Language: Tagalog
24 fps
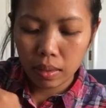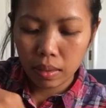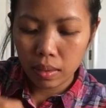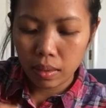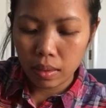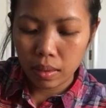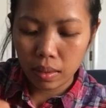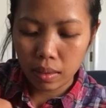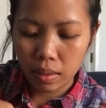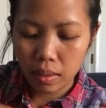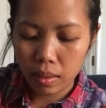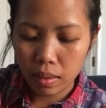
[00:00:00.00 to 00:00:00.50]

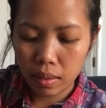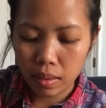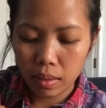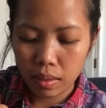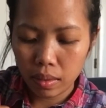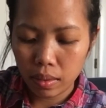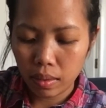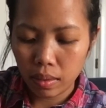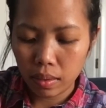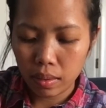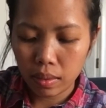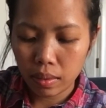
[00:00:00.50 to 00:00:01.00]

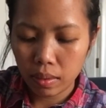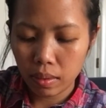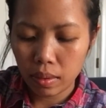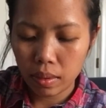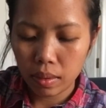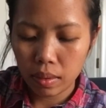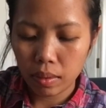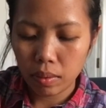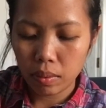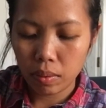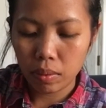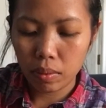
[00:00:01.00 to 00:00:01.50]
Yan.
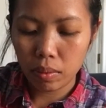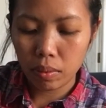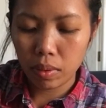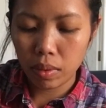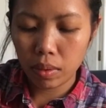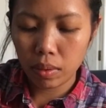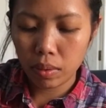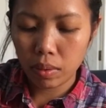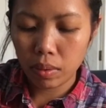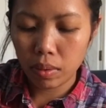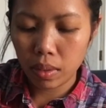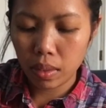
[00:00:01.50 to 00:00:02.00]

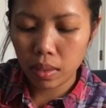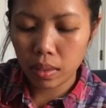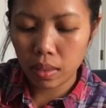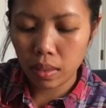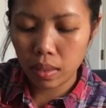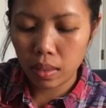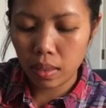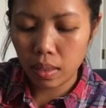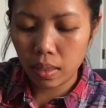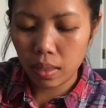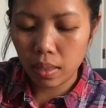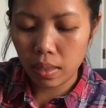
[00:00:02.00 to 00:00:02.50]
Kukunin ko yung nasa
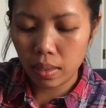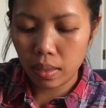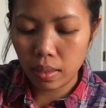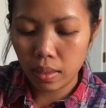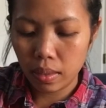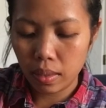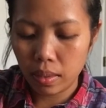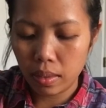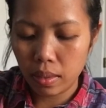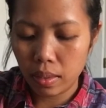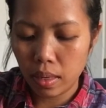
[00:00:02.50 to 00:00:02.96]
gilid.